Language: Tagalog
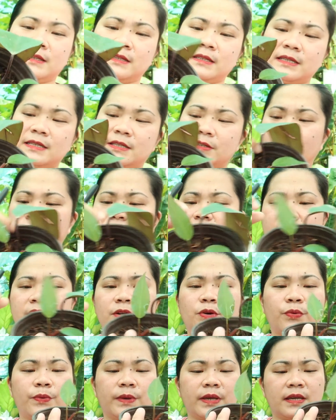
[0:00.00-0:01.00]
This is Royal
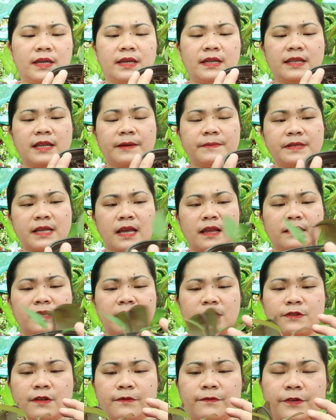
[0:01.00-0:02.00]
Queen. I'm selling
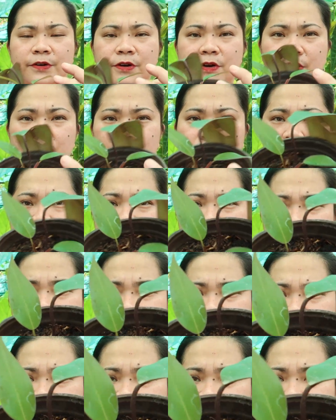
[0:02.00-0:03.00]
this one for only 150